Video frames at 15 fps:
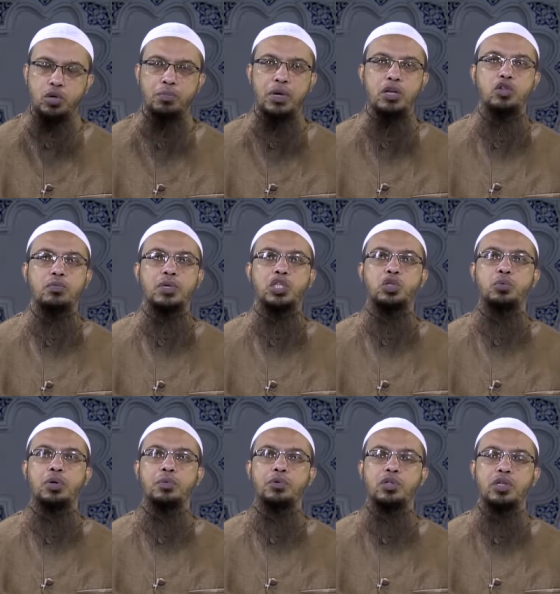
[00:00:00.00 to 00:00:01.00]
সম্মানিত
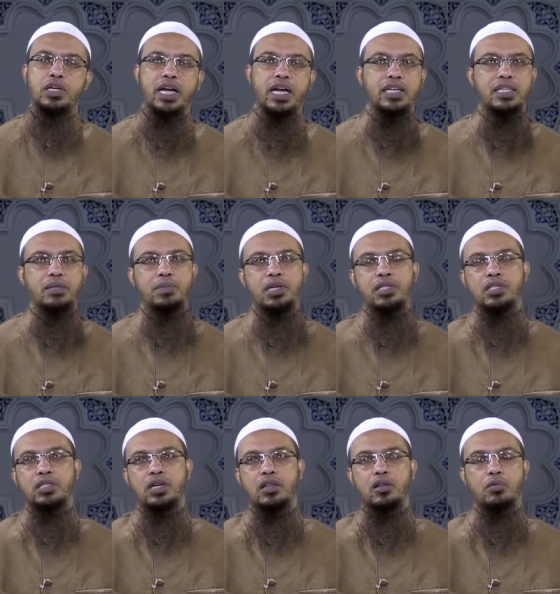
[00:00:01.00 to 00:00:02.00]
মাসসমূহের মধ্যে থেকে একটি মাস
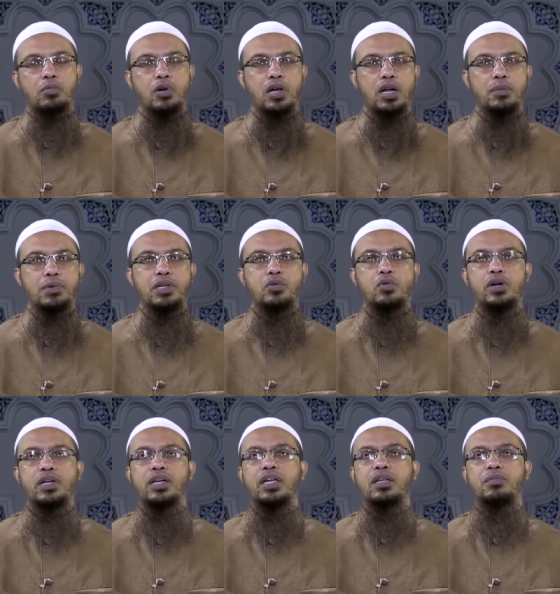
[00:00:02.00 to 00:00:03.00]
আল্লাহ রব্বুল আলমিন
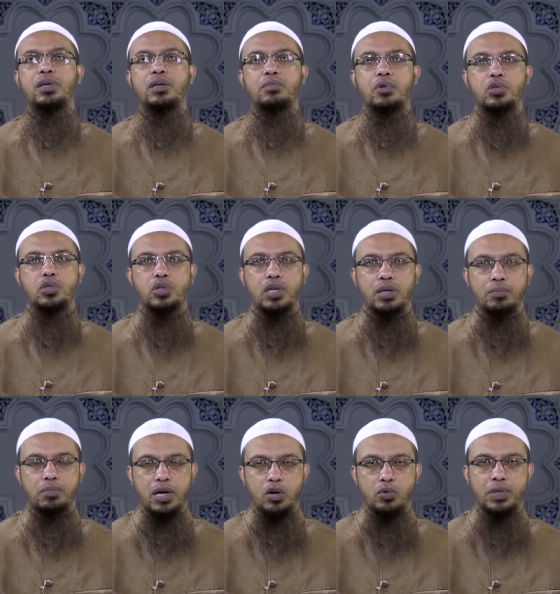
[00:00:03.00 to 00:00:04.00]
কোরআনে করিমে বছরের
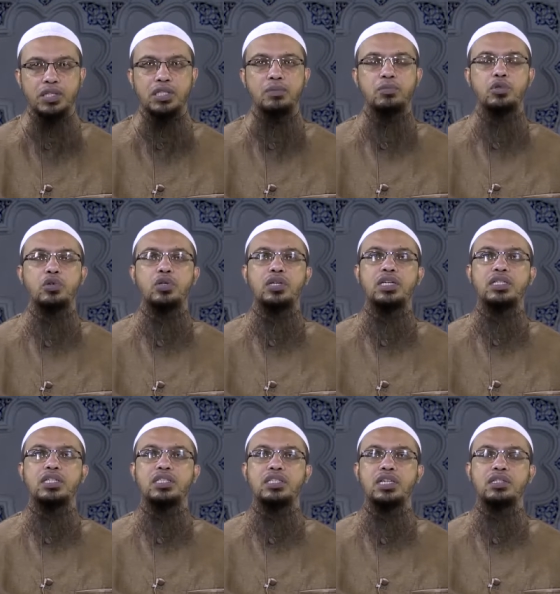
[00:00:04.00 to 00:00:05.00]
বারো মাসের মধ্যে থেকে
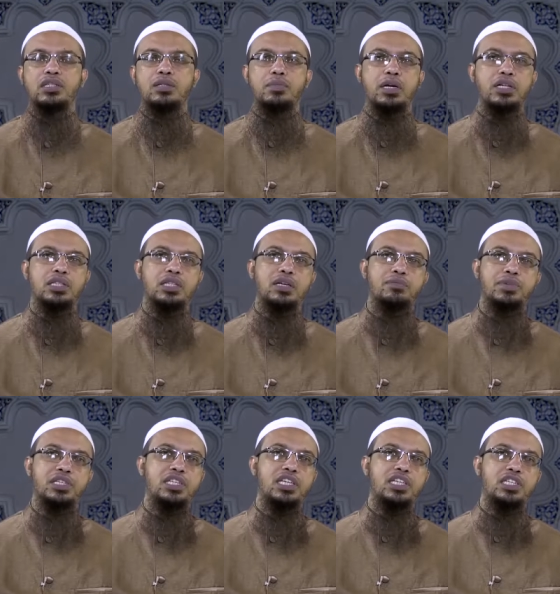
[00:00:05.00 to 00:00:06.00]
যে চারটি মাসকে
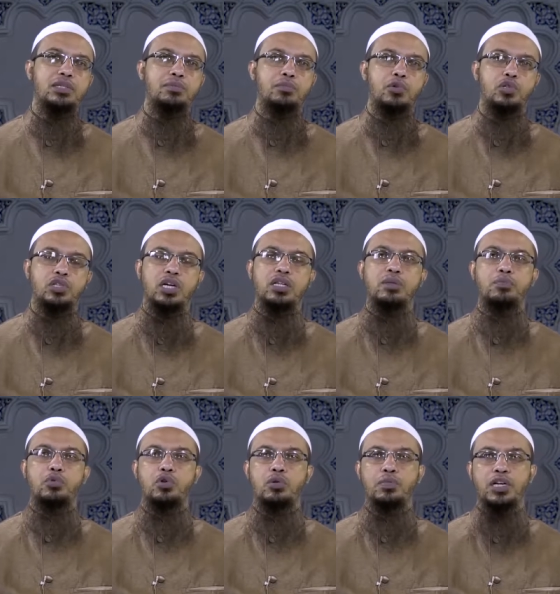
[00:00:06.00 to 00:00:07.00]
বিশেষ
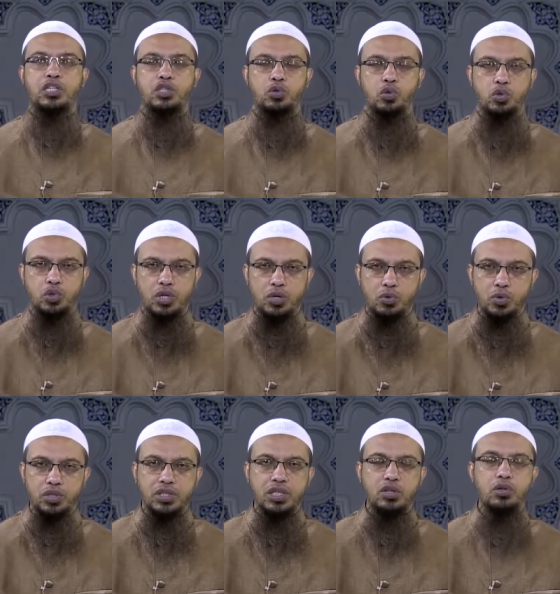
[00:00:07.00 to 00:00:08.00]
মর্যাদাপূর্ণ মাস ঘোষণা
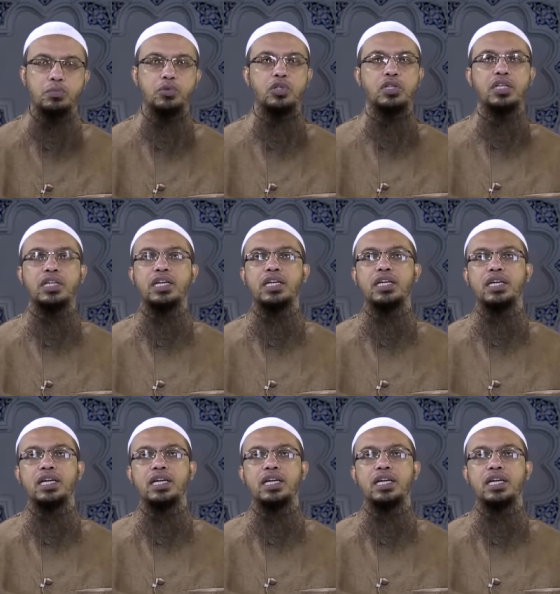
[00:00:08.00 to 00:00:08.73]
করেছেন তার মধ্যে থেকে